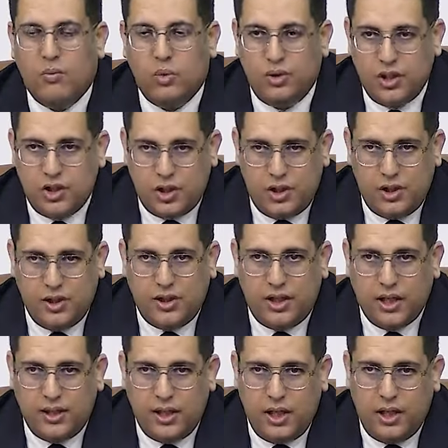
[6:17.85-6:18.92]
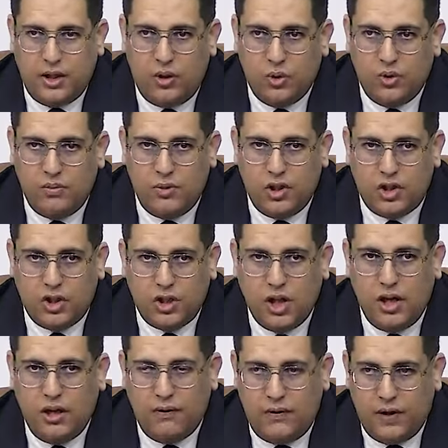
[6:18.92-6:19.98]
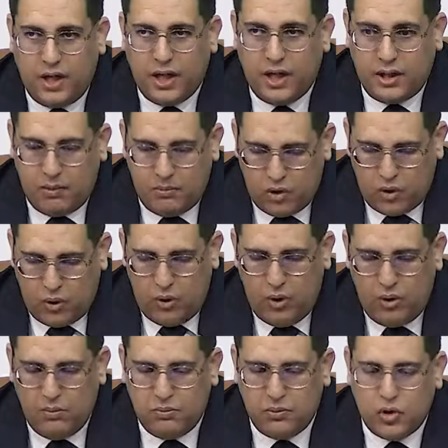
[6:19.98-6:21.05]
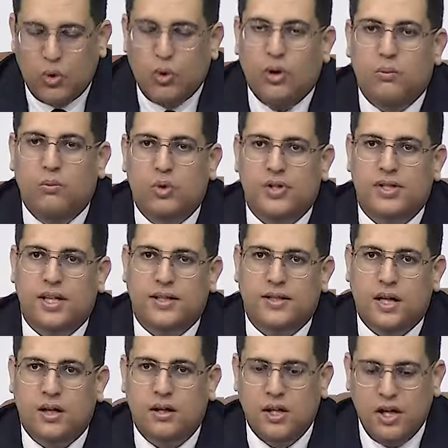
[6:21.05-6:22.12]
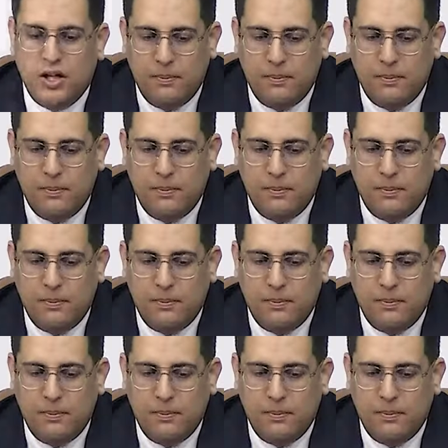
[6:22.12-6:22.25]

متجدد كذلك يدمج فكره المشروع مشروع المؤسسه